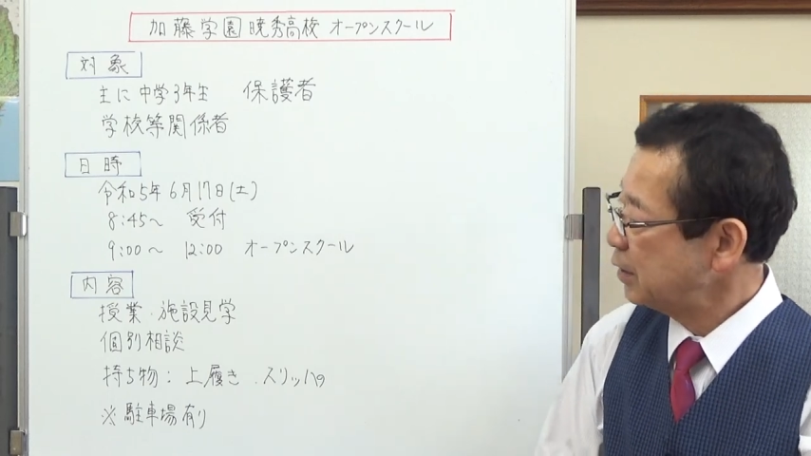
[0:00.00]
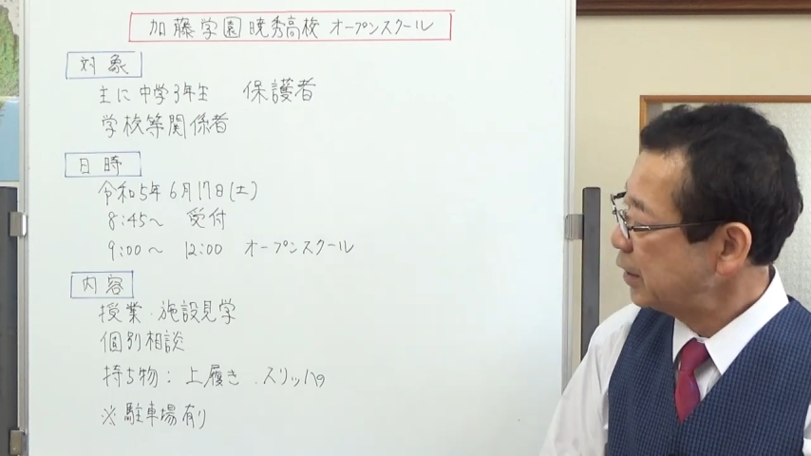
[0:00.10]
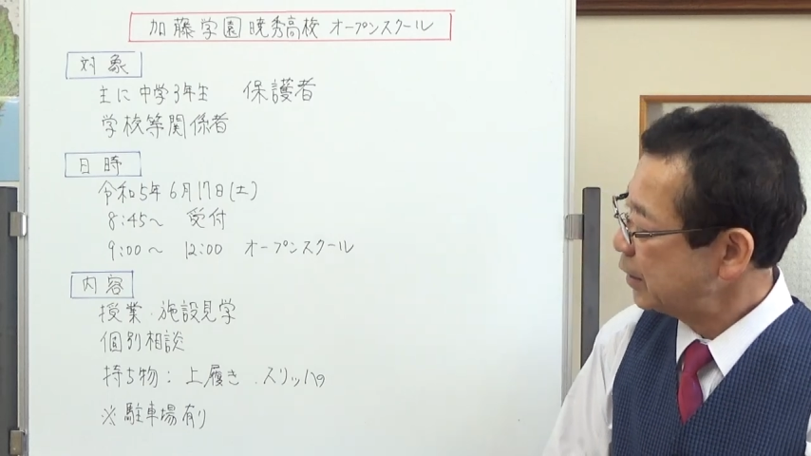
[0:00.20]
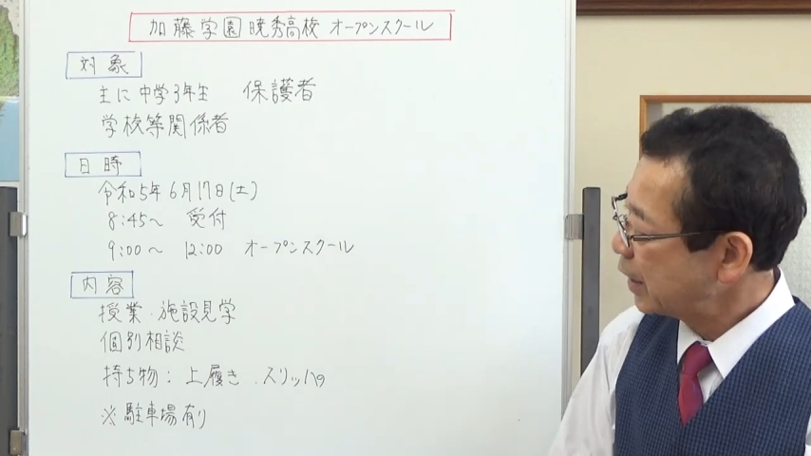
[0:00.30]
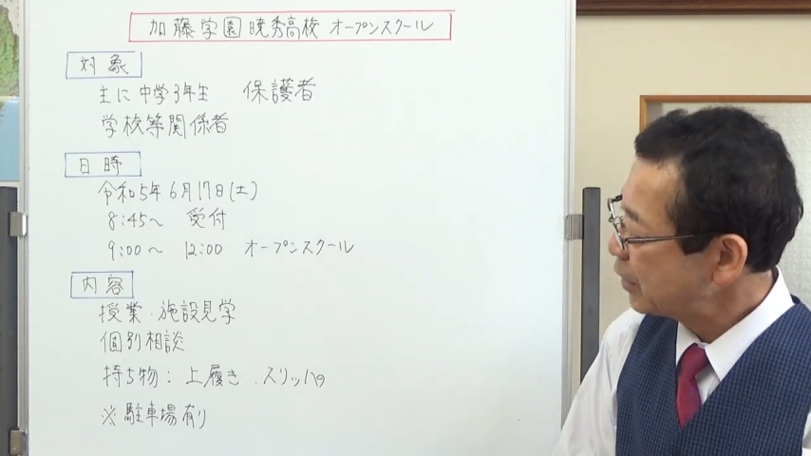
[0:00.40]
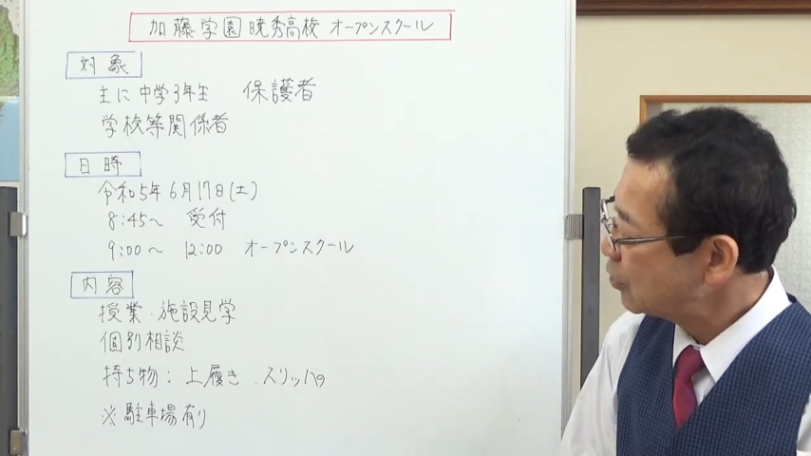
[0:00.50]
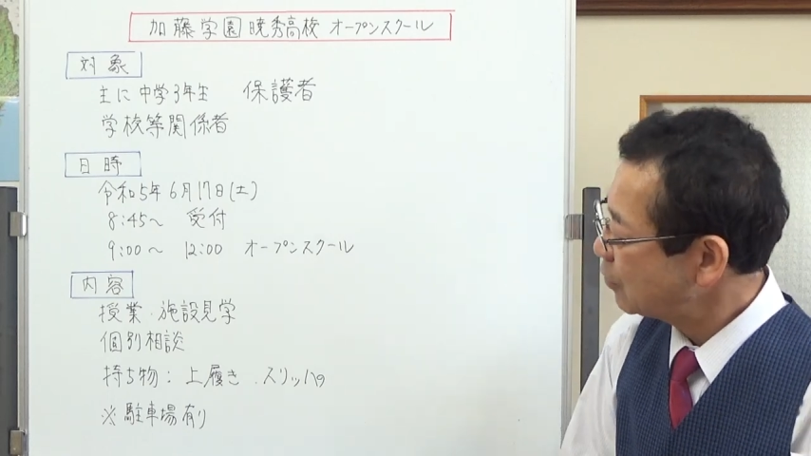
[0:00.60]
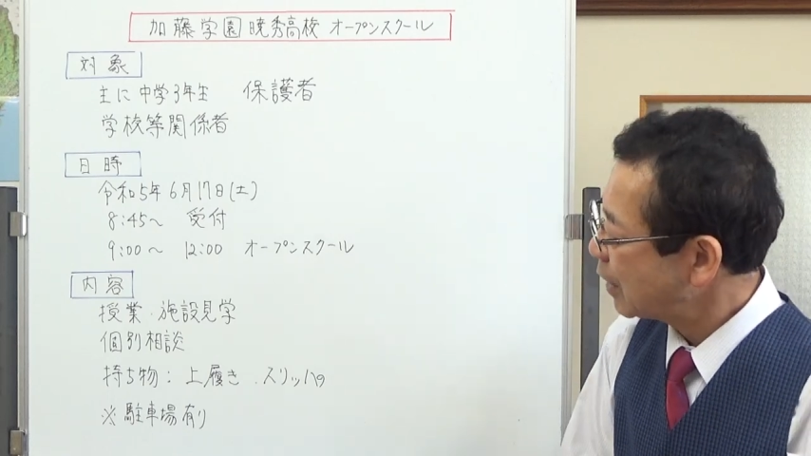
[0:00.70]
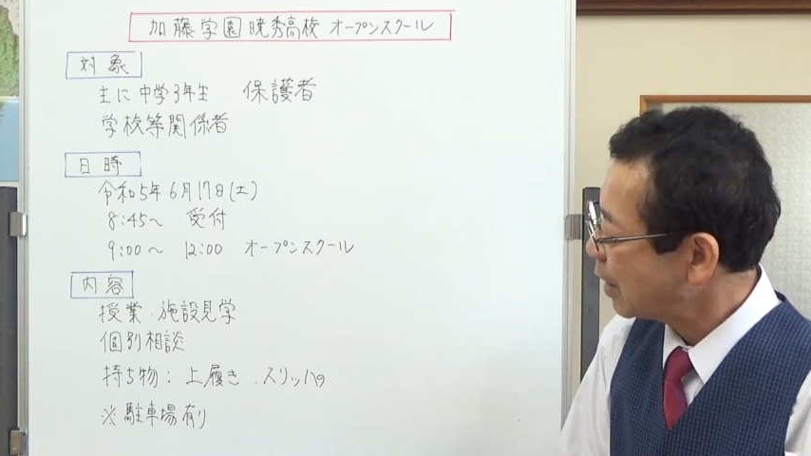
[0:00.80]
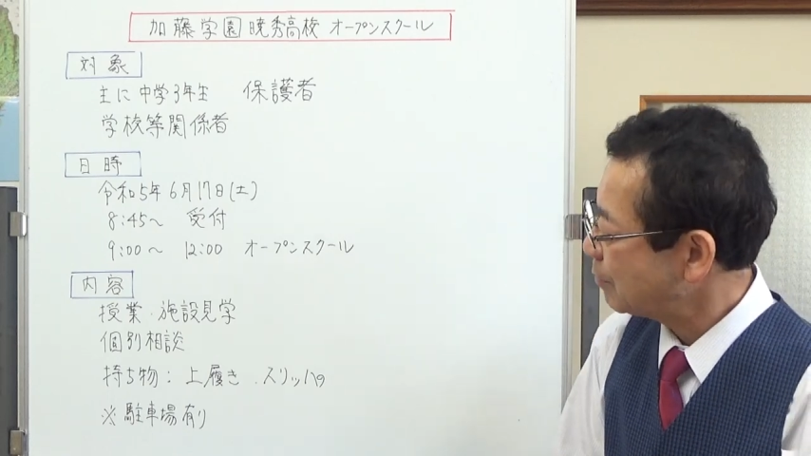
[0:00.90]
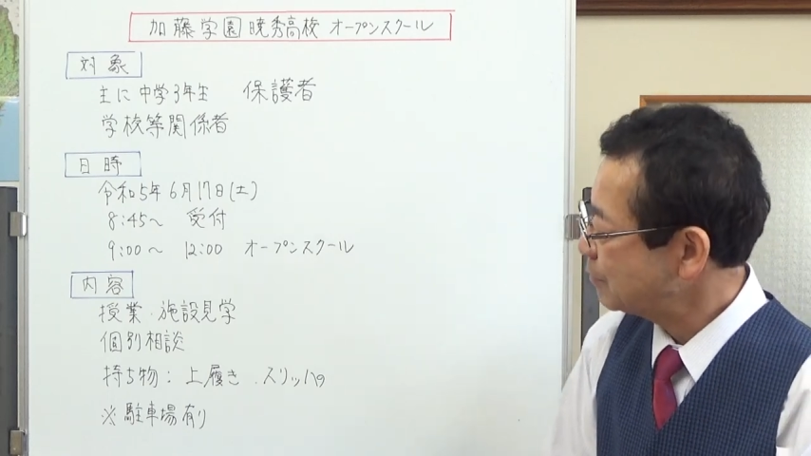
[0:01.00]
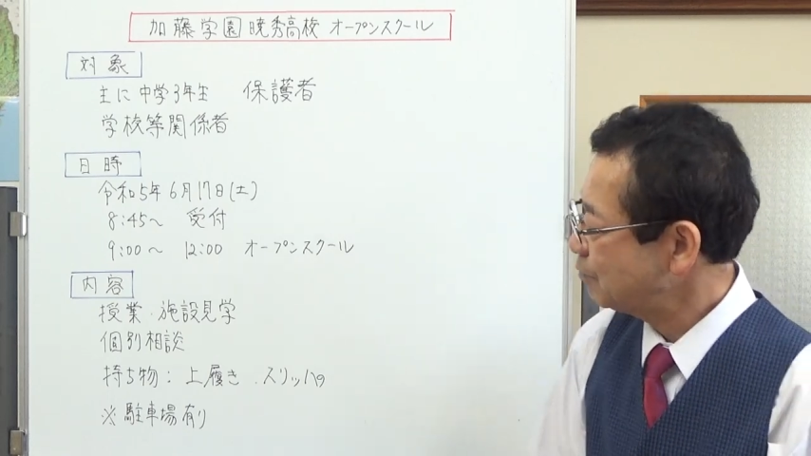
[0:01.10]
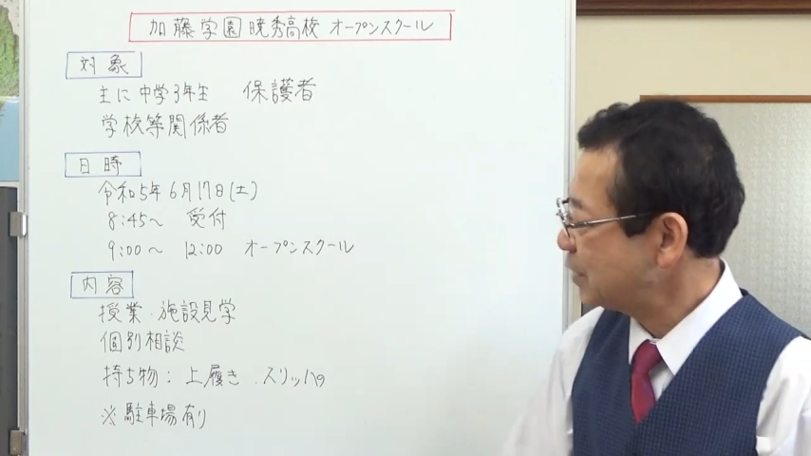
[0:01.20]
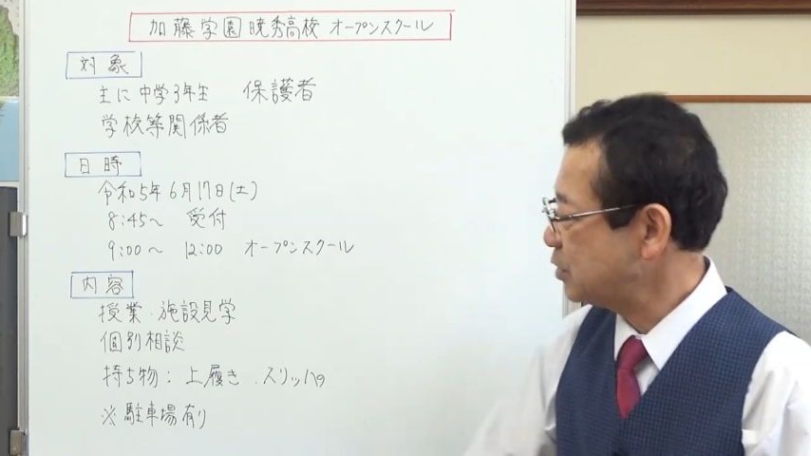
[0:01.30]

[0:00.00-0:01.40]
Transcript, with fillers: で内容は、まあ、